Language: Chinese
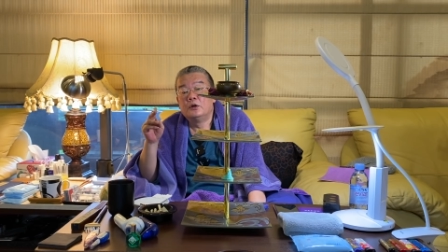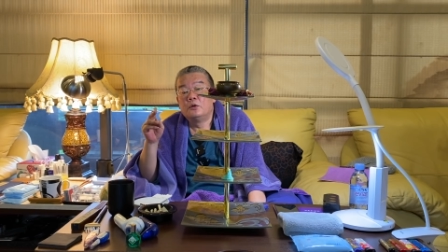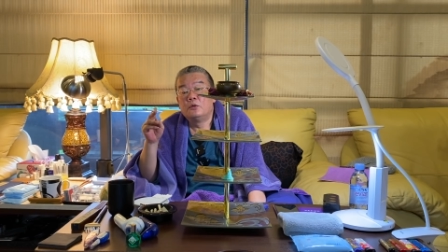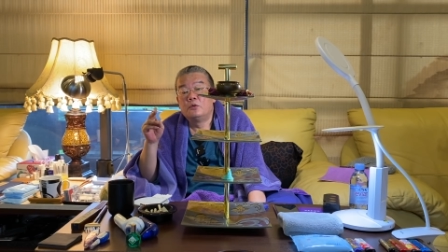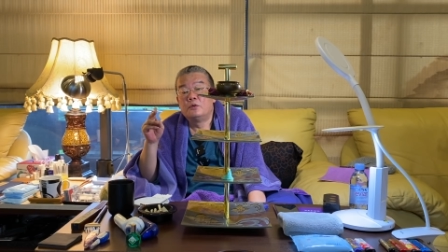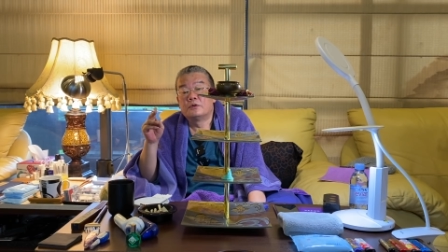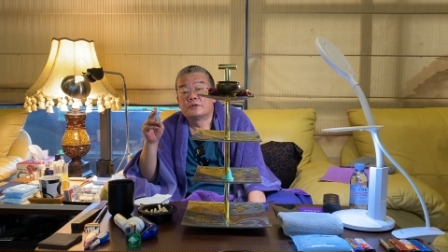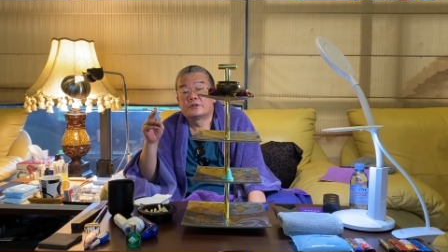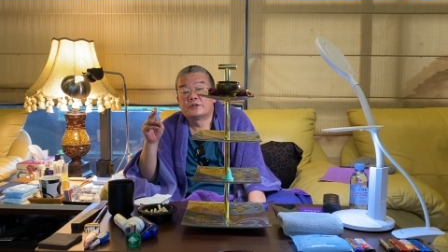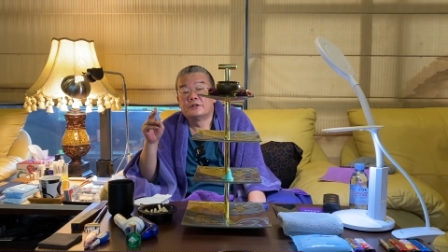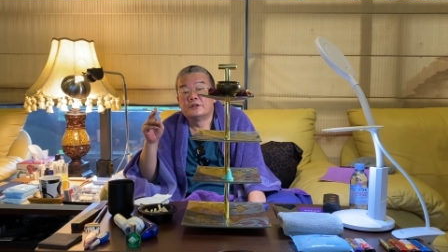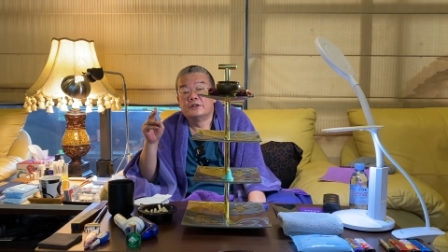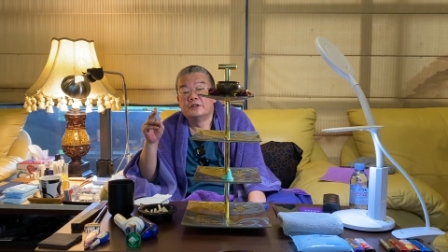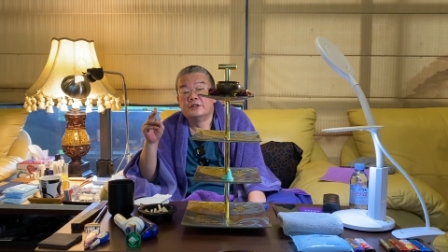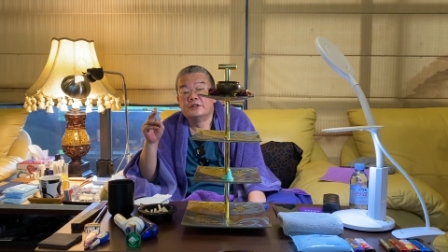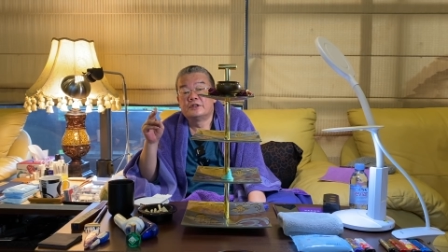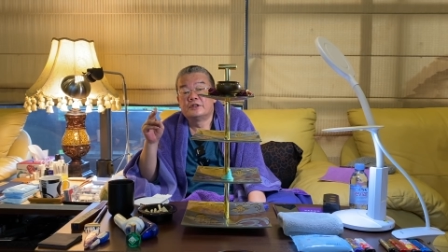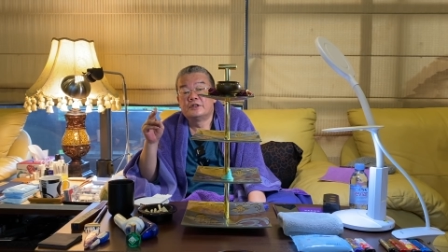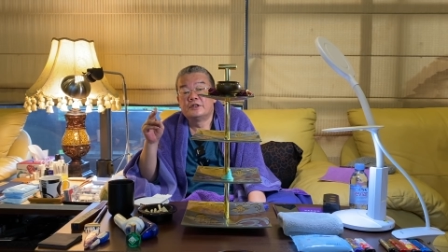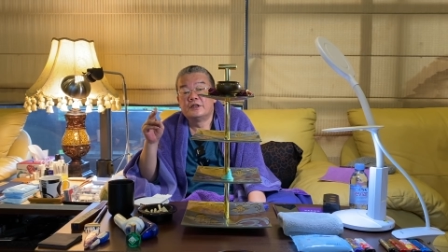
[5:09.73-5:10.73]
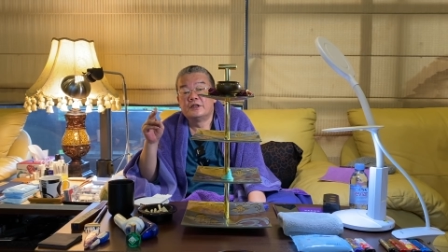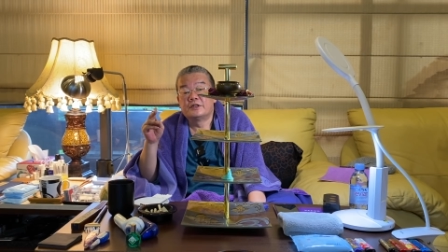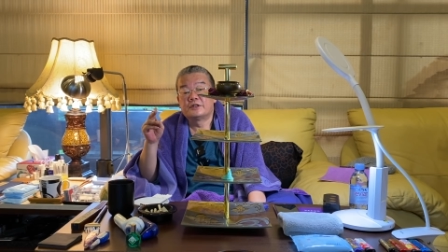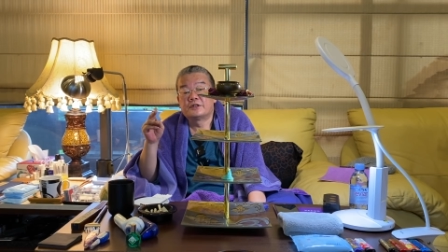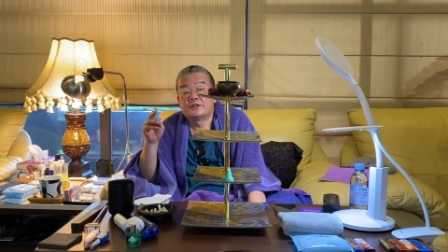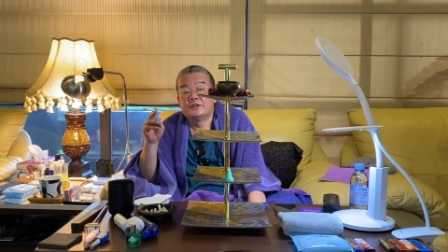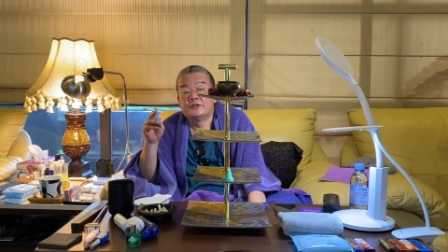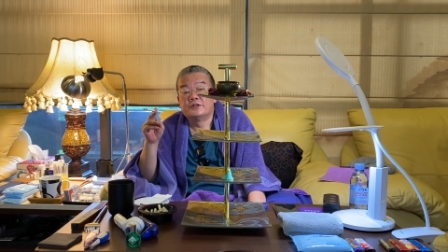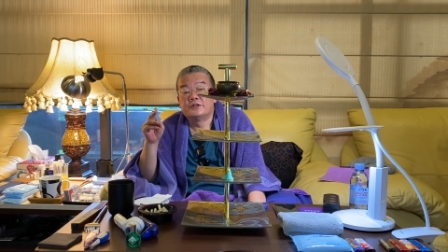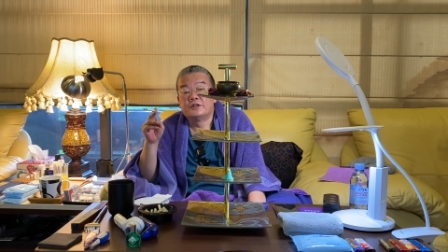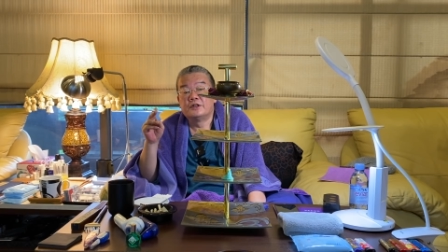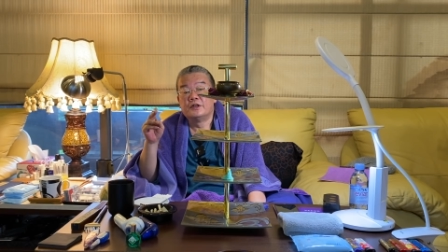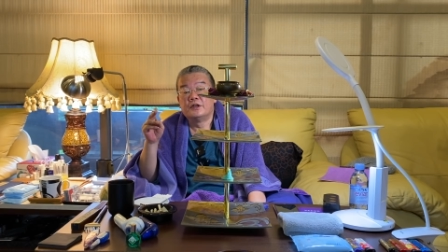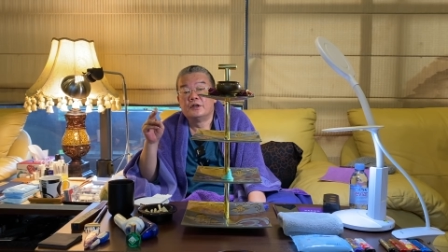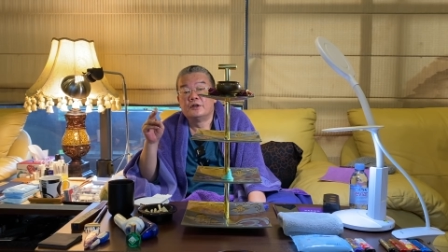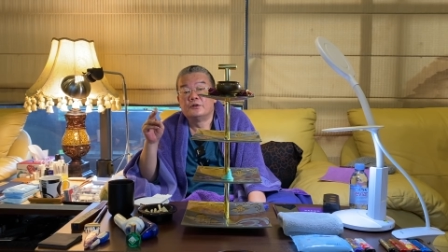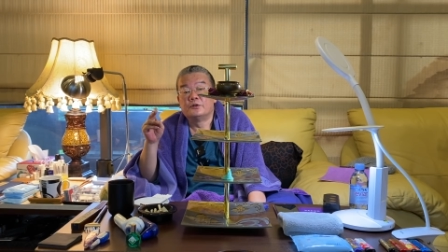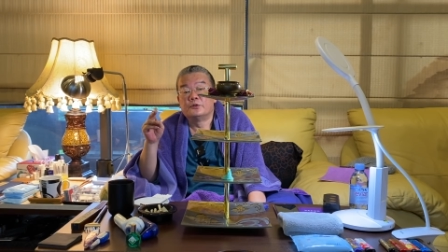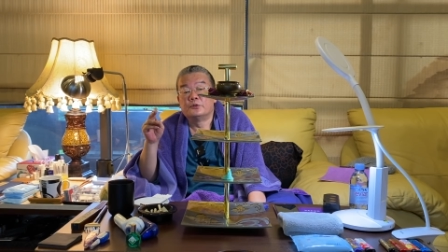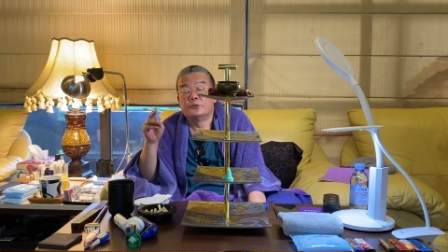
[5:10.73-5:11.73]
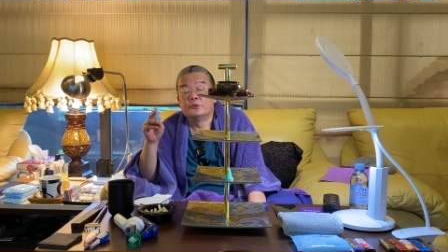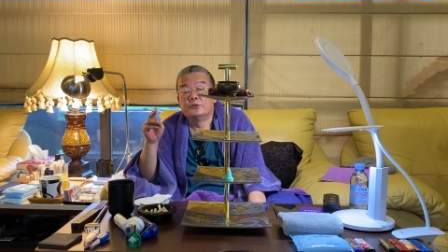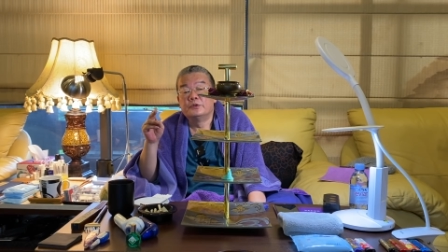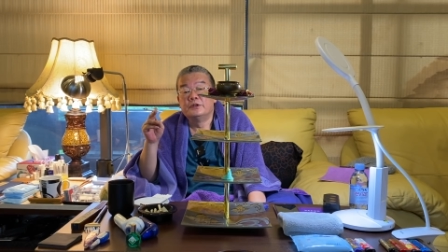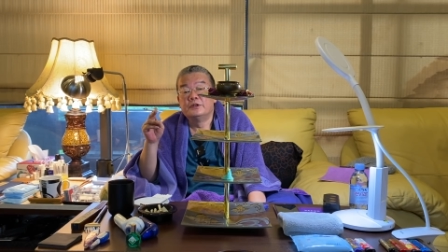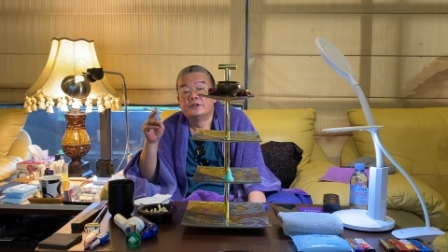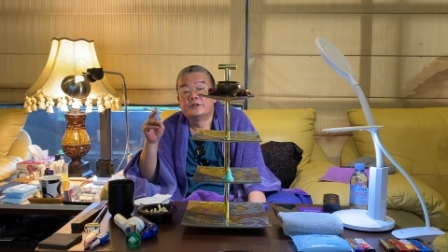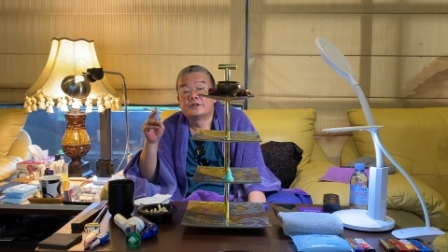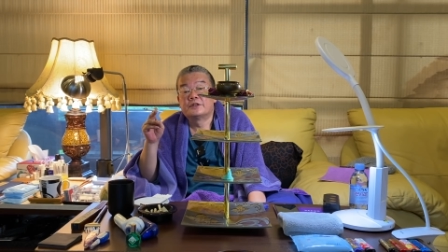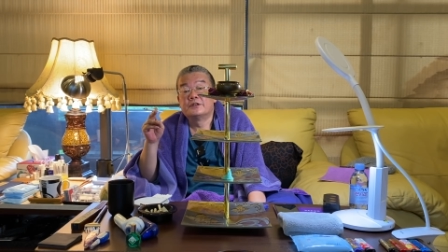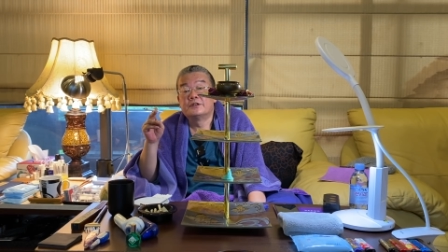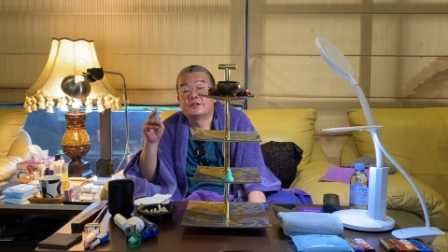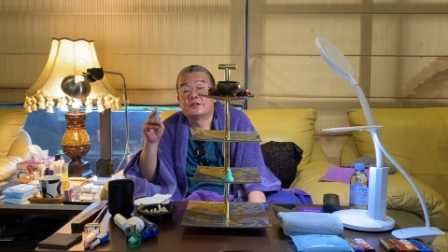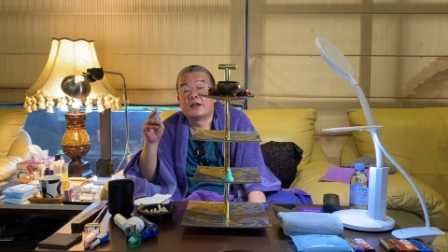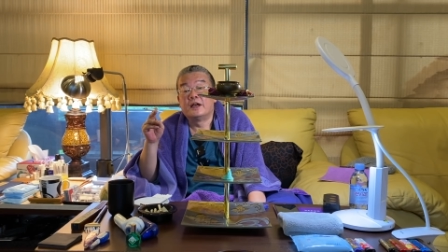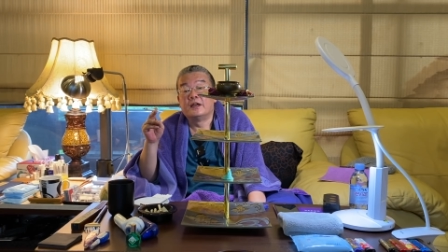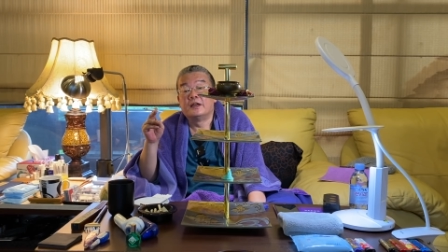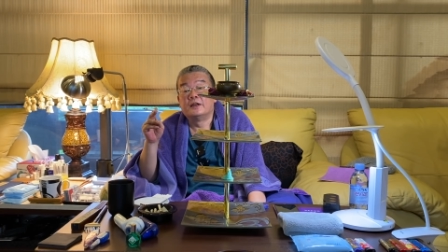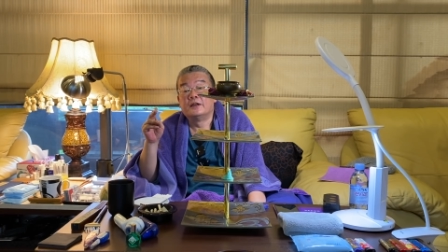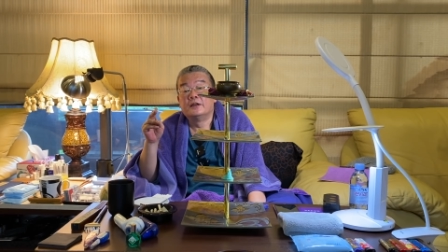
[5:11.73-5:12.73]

或是一切世间如意自在。